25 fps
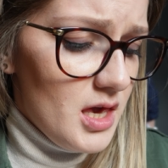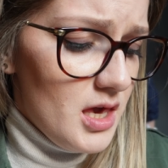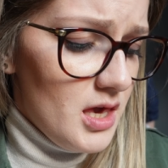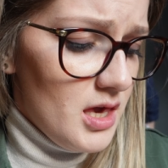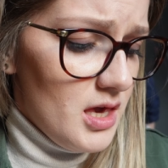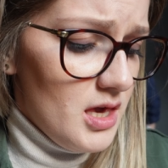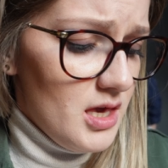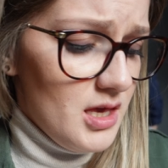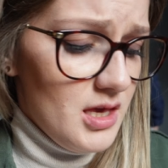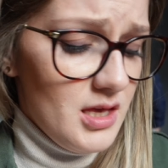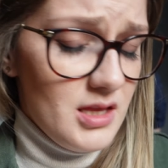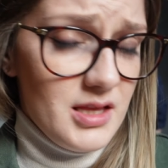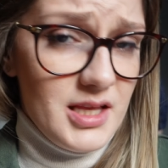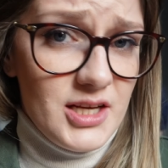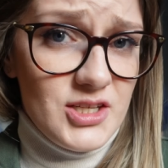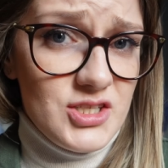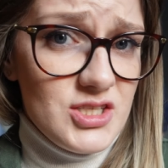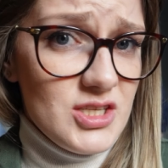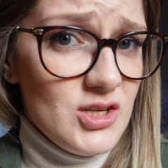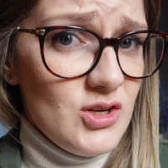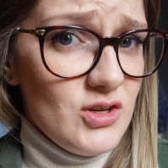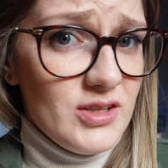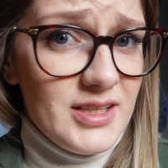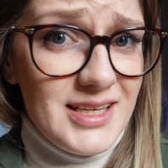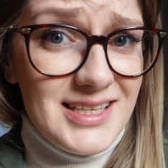I ta
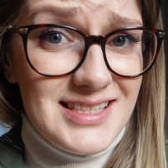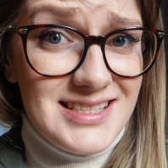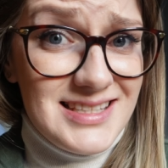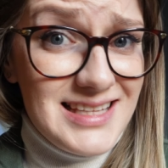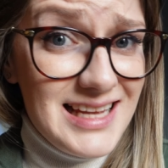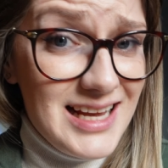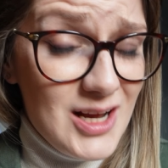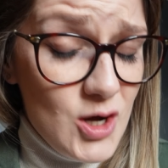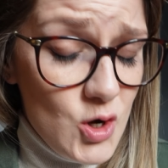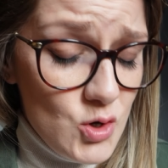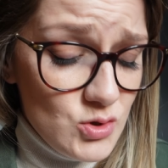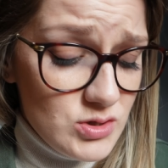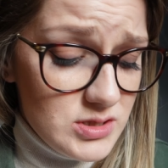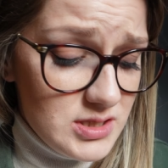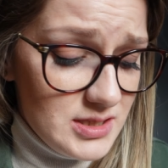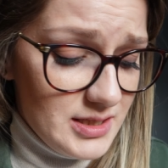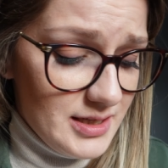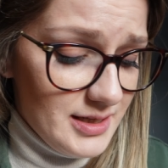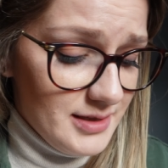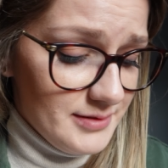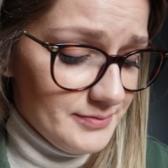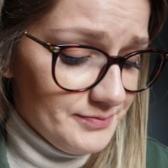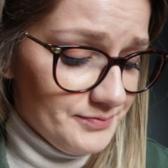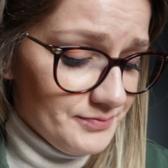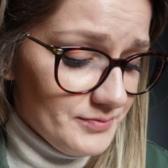zielona jest tak
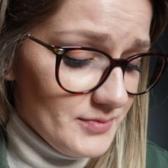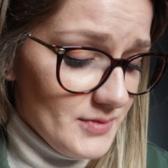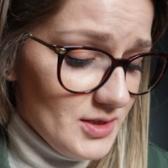ostra,